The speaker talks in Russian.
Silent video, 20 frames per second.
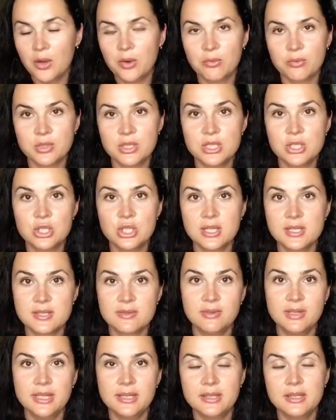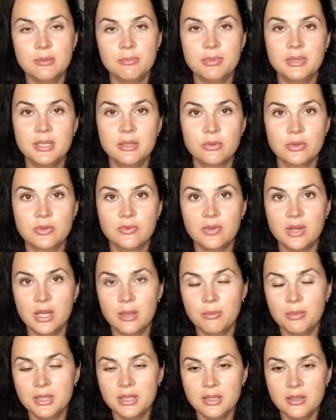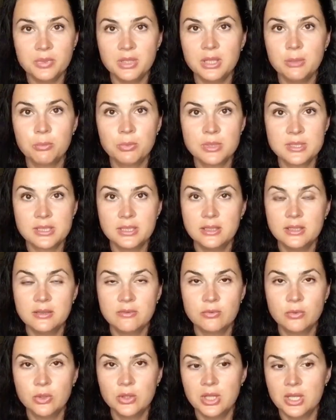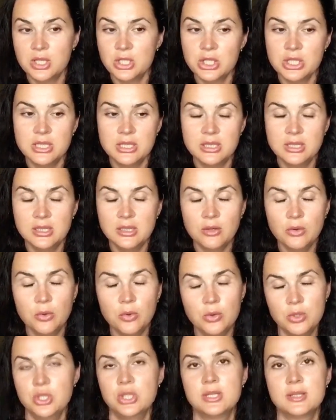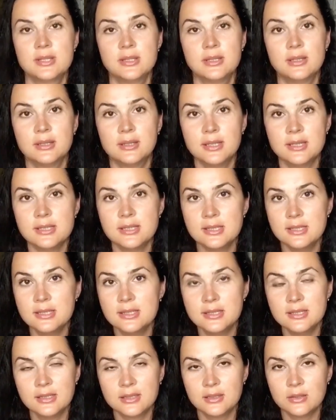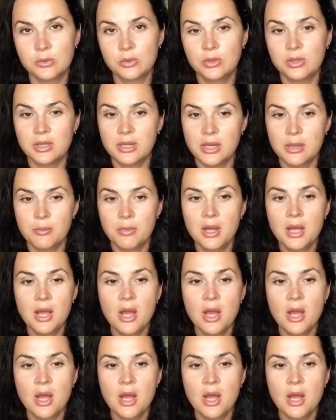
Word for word: Вот сейчас в летний период времени мне после него даже не хочется наносить никакой крем.